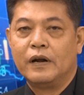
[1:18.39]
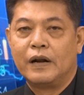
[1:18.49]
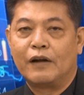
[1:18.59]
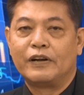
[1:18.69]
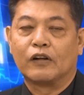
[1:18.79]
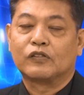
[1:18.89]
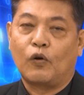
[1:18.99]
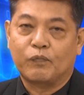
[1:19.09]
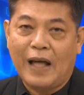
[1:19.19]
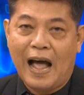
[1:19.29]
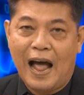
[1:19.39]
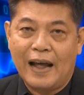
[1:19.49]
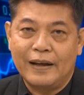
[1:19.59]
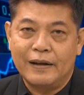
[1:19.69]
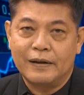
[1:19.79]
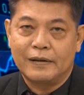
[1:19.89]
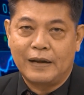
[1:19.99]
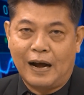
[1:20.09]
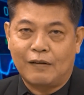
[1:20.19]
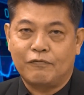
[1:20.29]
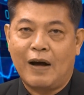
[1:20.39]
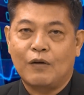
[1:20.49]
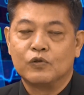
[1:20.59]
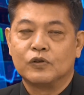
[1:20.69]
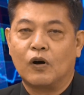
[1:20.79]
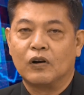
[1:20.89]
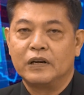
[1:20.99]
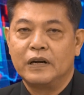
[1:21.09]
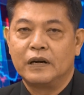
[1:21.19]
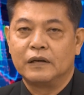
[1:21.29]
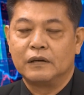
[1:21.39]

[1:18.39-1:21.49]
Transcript: แล้วเดี๋ยวตบท้ายอยากฝากคุณจอเรื่อง